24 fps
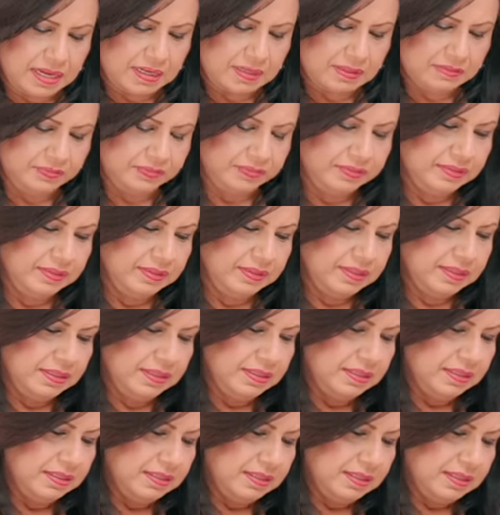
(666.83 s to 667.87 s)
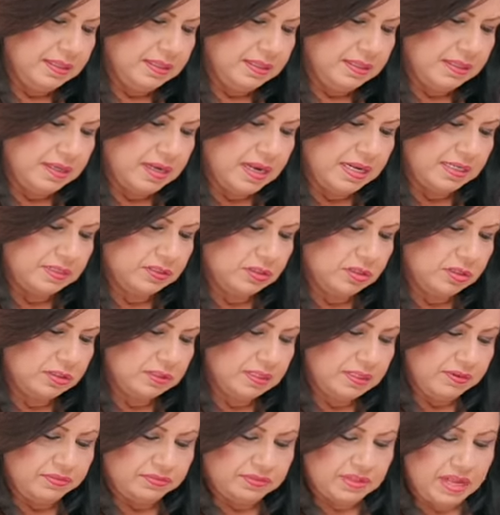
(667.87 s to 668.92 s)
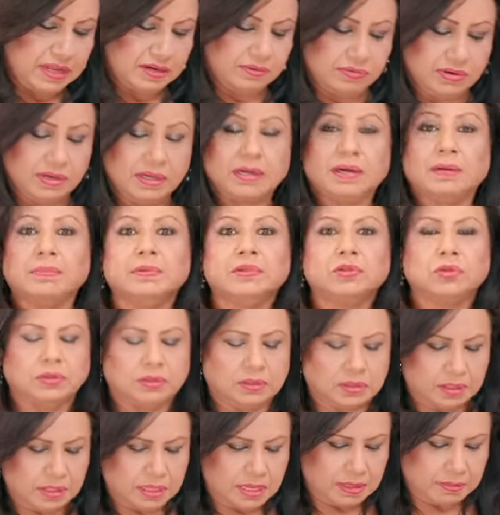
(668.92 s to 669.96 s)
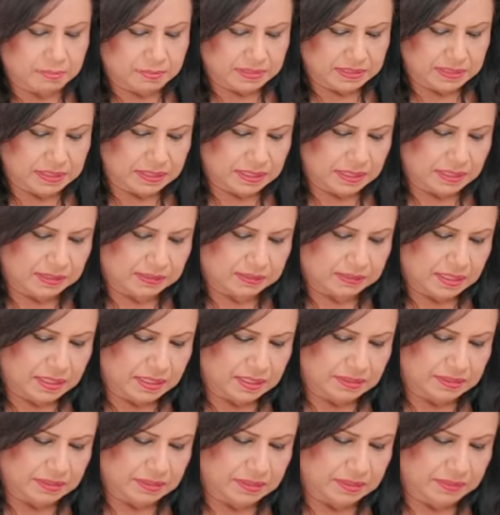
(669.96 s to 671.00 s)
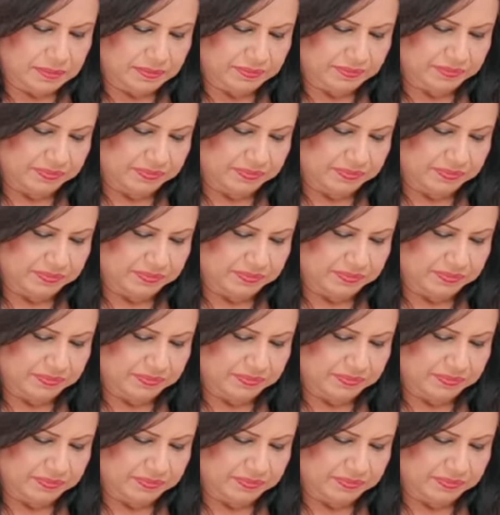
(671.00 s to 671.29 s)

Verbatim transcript: है ख़ास तौर से इफ्तार वगैरह में तो इतना मज़े का लगता है ये